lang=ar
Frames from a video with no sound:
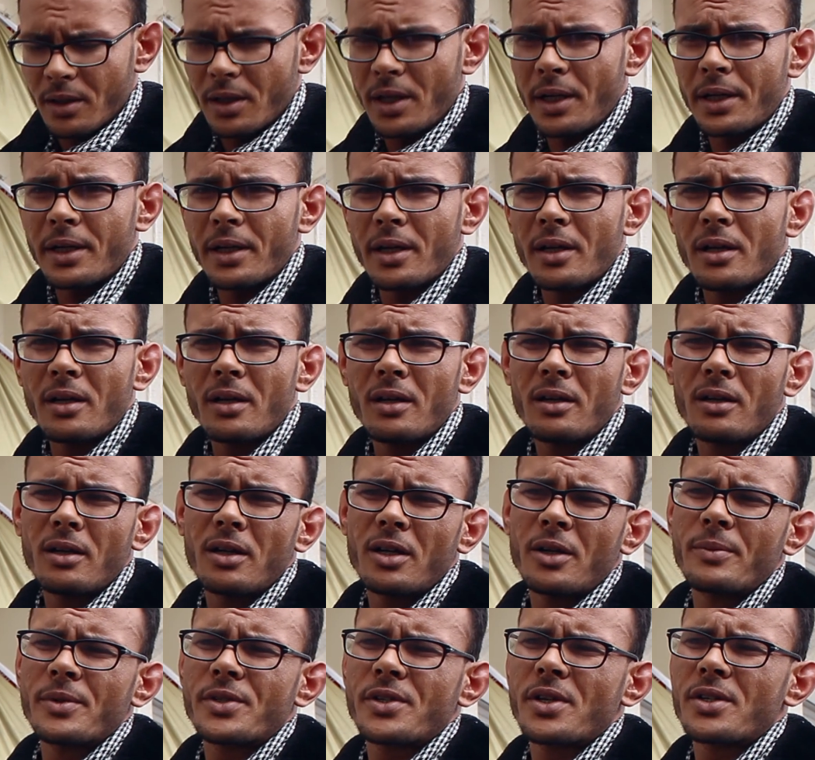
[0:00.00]
نحن
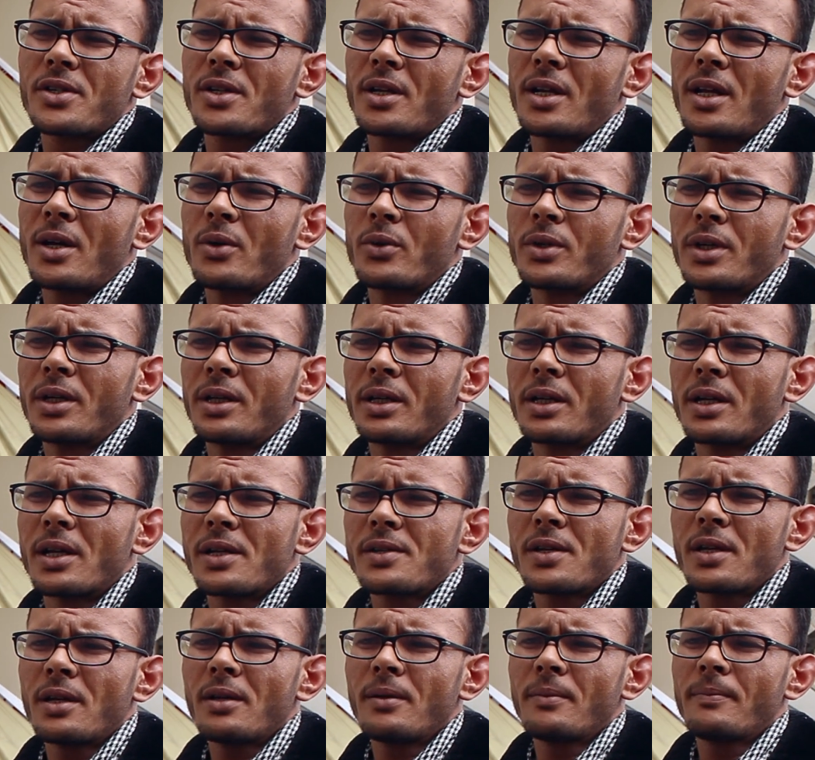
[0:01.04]
15 عام
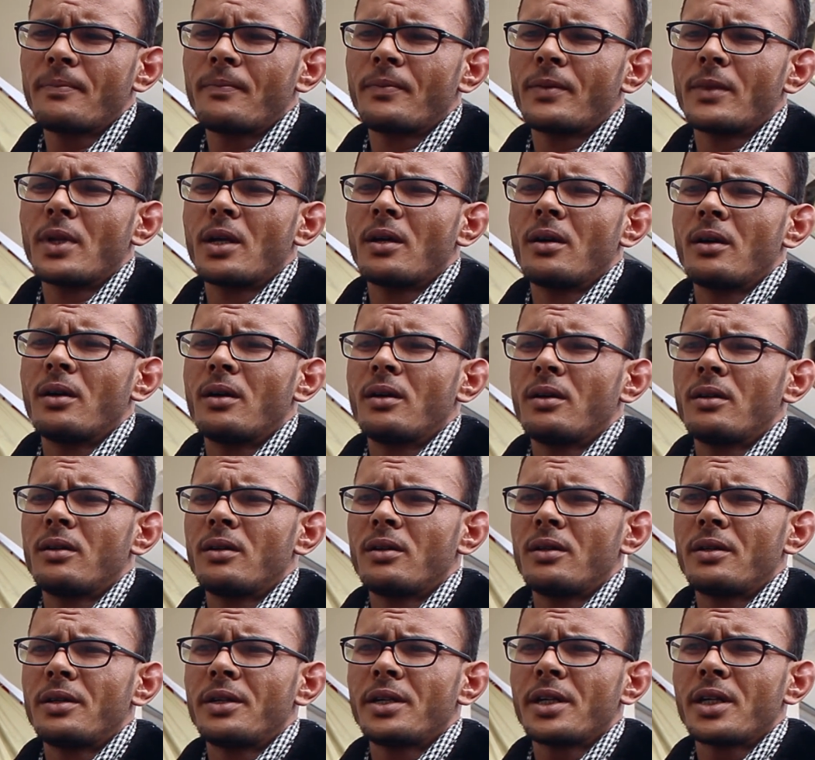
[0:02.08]
حراسه
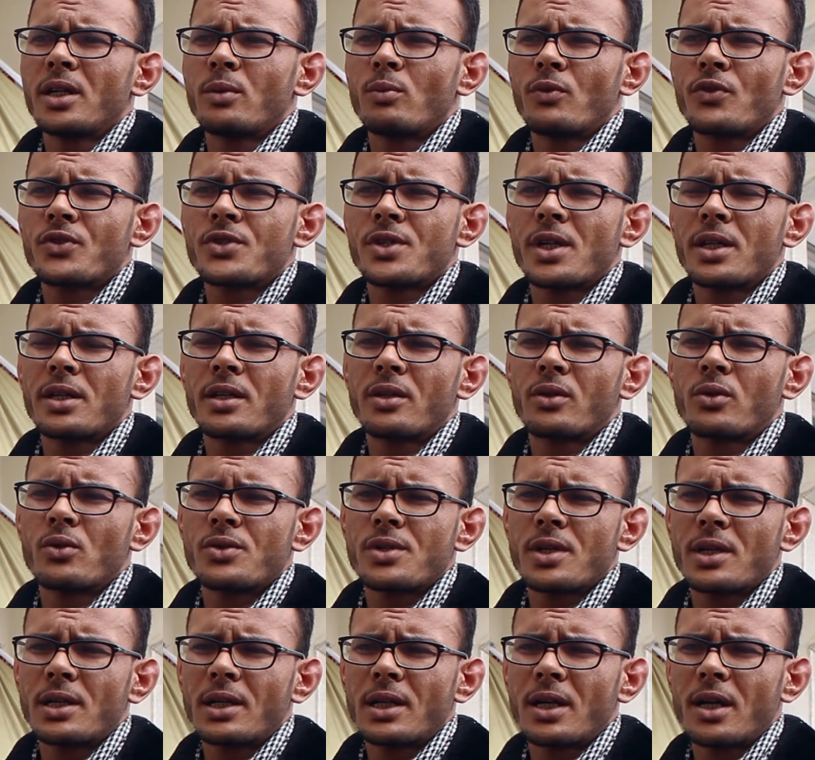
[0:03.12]
أه، نخدم في الشركه
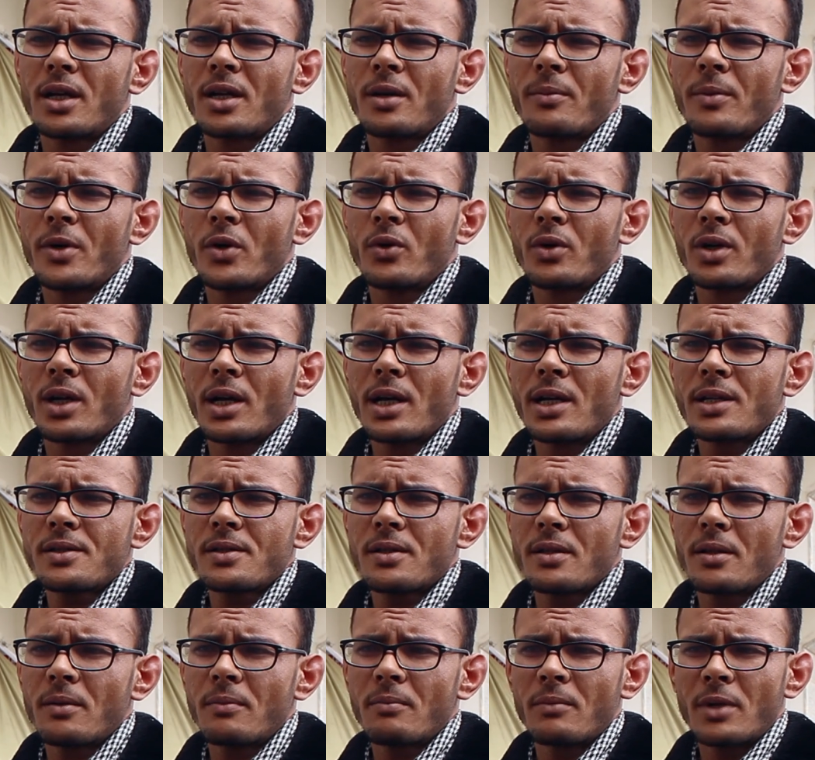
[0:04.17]
التونسيه للكهرباء
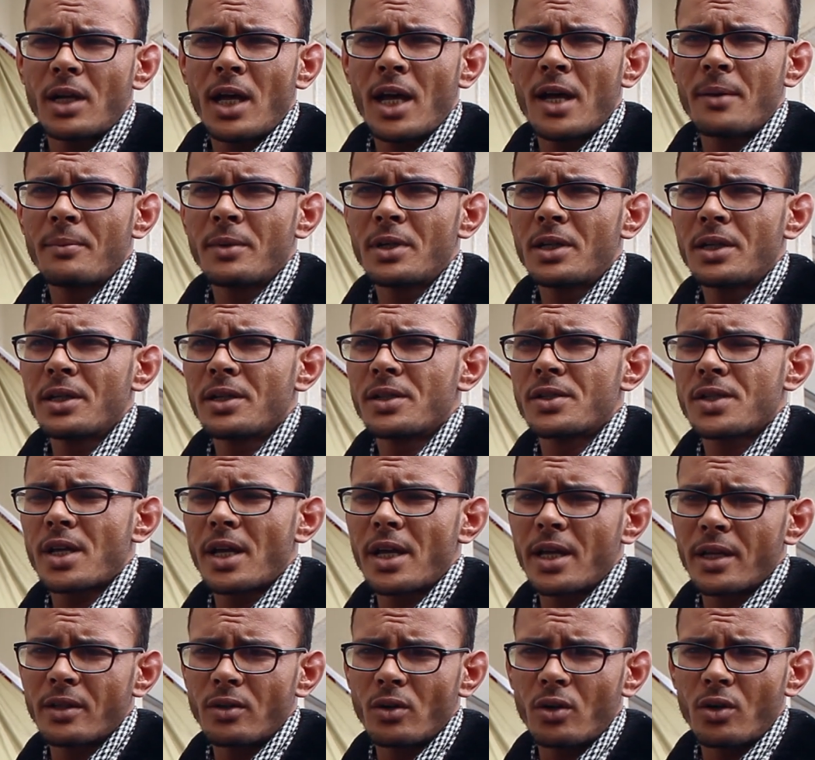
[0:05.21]
والغاز من حاملي
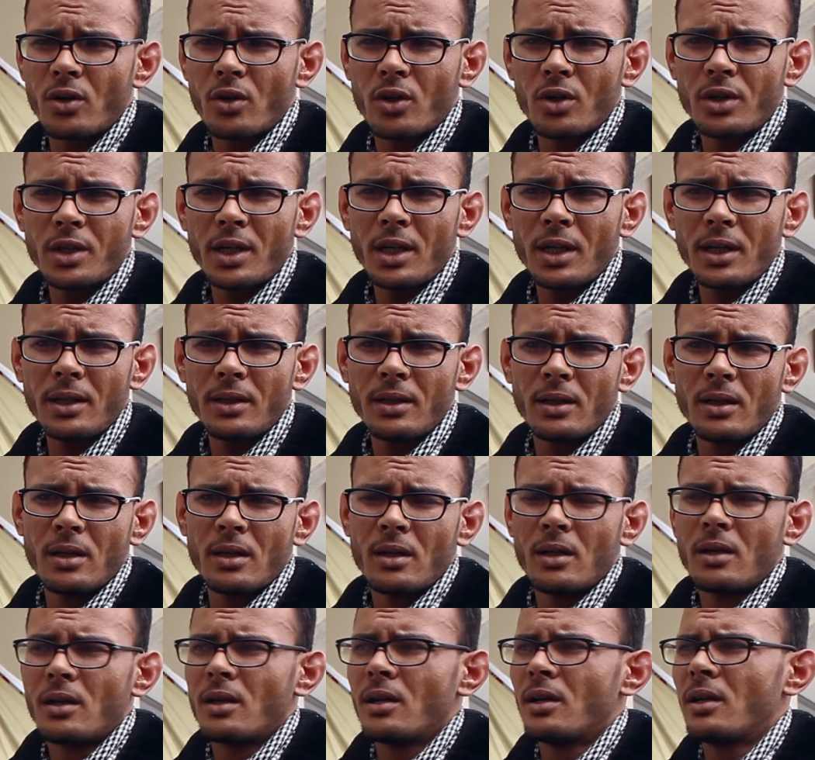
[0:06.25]
الشهاده العليا
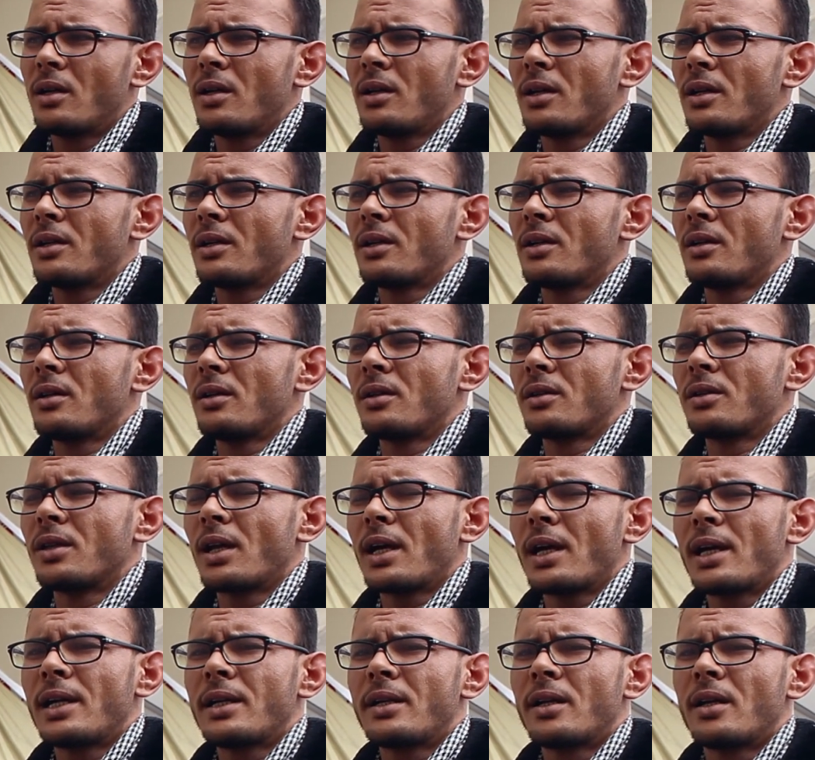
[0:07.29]
أه،
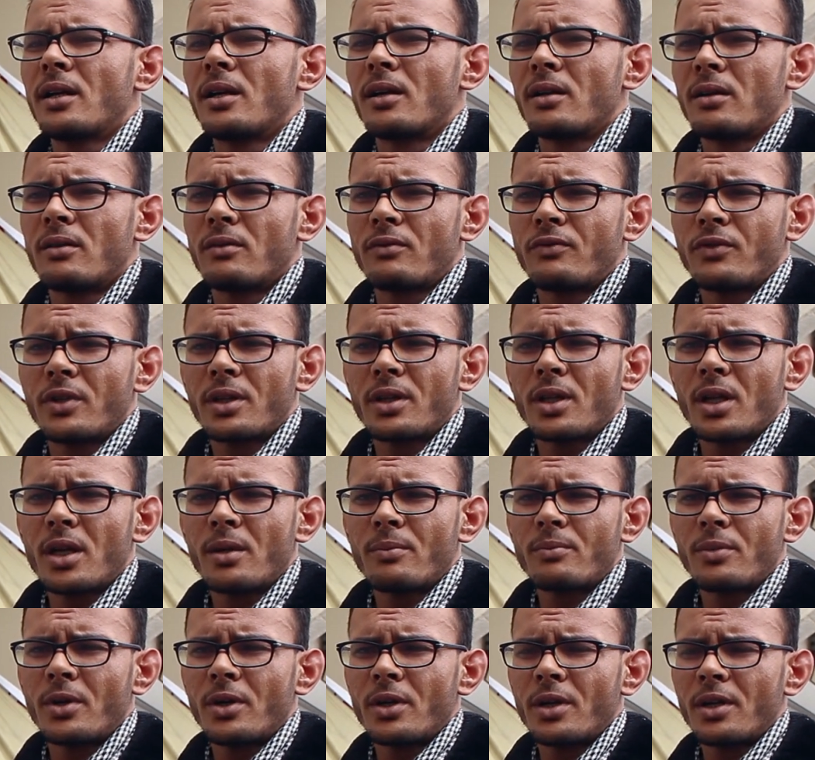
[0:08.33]
دخلنا في
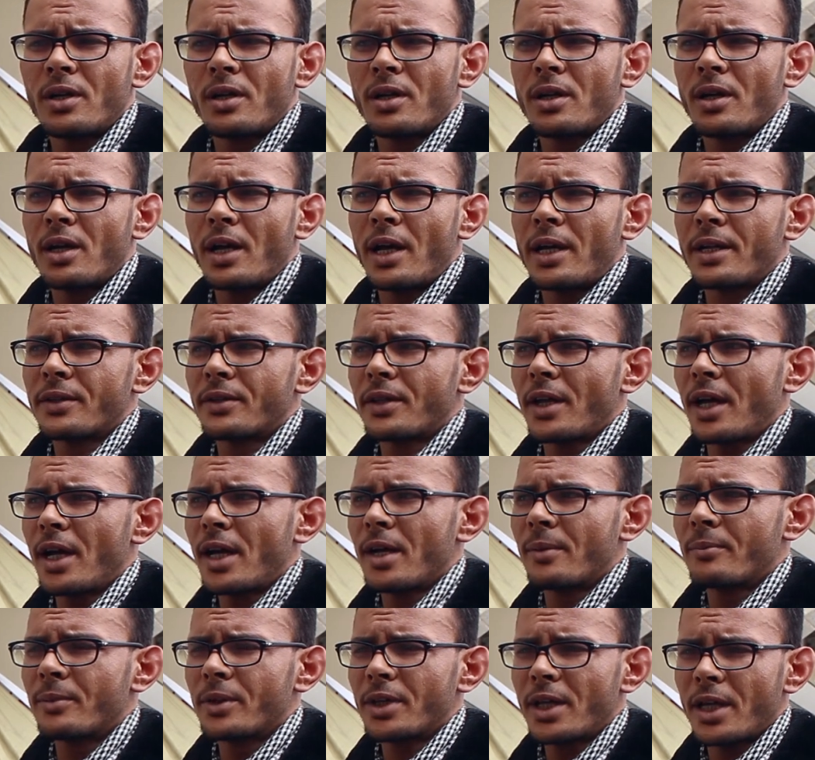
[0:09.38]
ضرب أه، عن
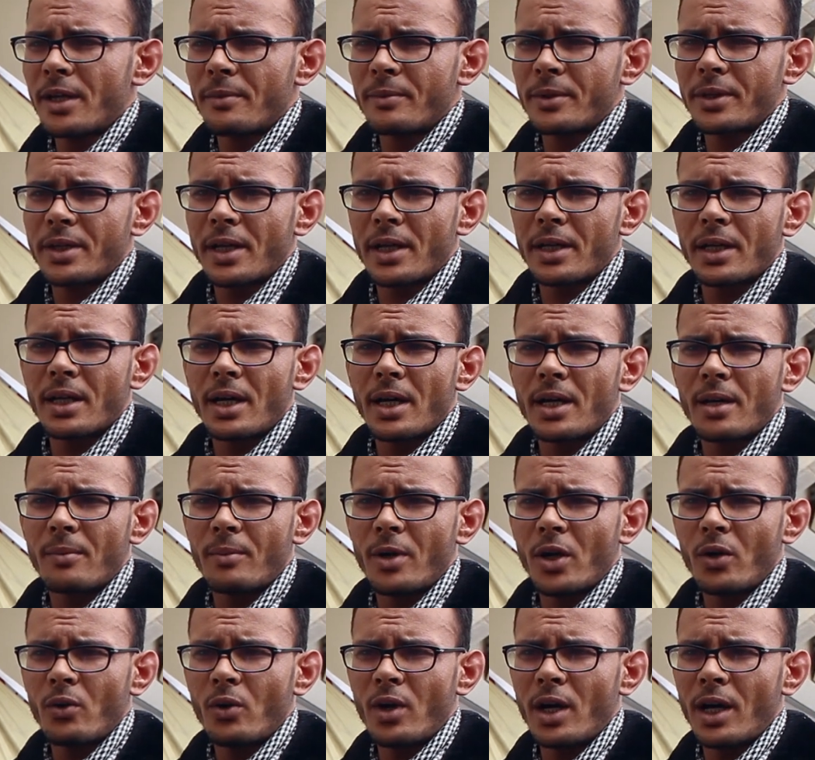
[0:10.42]
الطعام بدايه من تاريخ
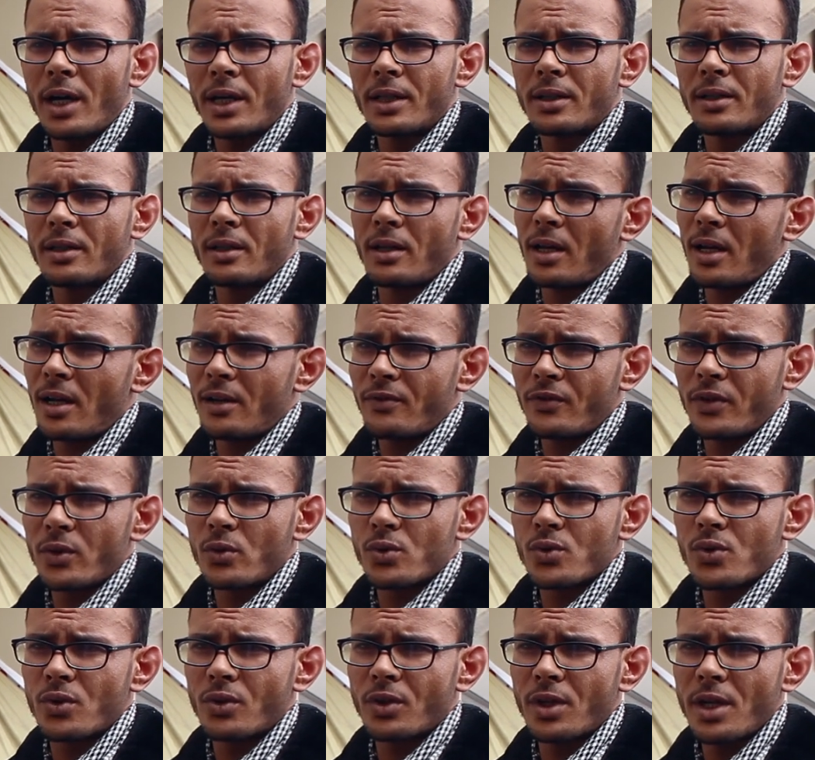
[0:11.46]
4 1
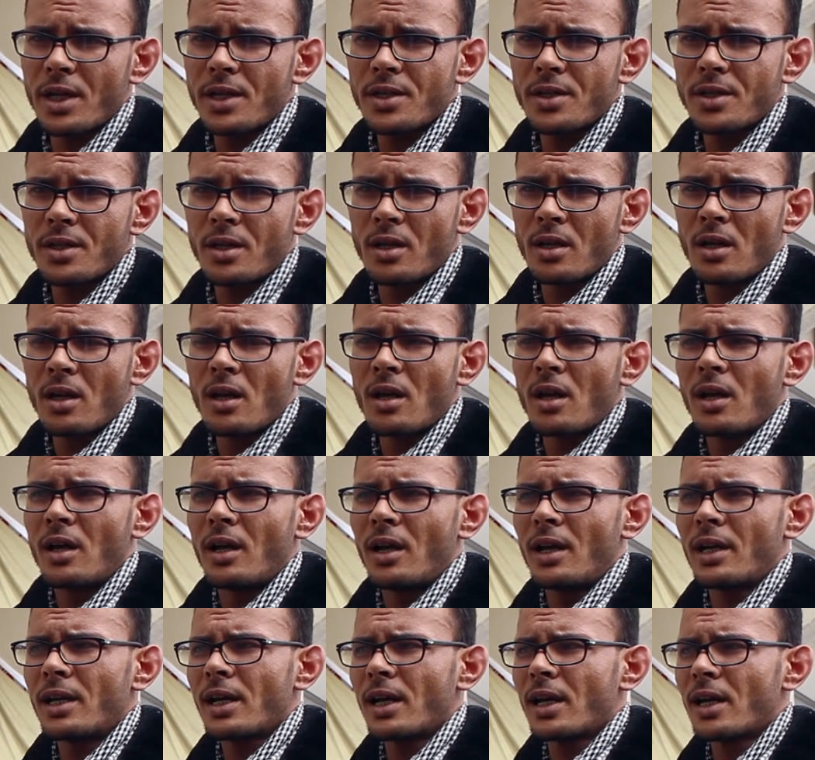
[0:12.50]
2016
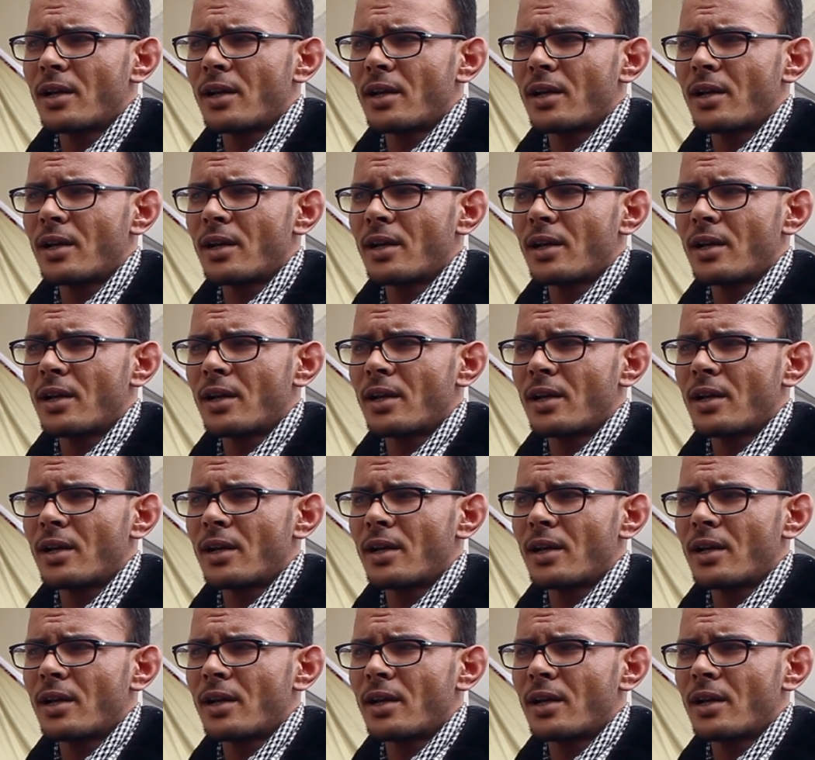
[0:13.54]
على